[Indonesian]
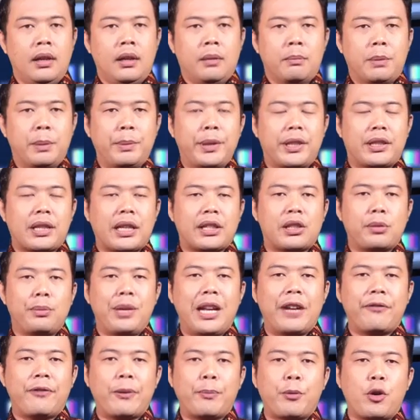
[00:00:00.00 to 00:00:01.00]
Pemirsa
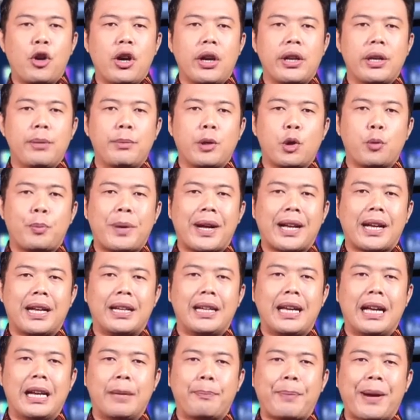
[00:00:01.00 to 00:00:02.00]
9 Februari merupakan
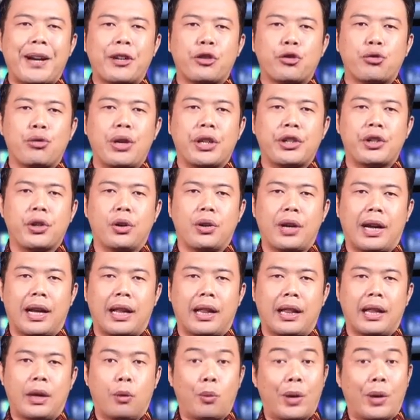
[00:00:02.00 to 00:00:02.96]
Hari Pers Nasional.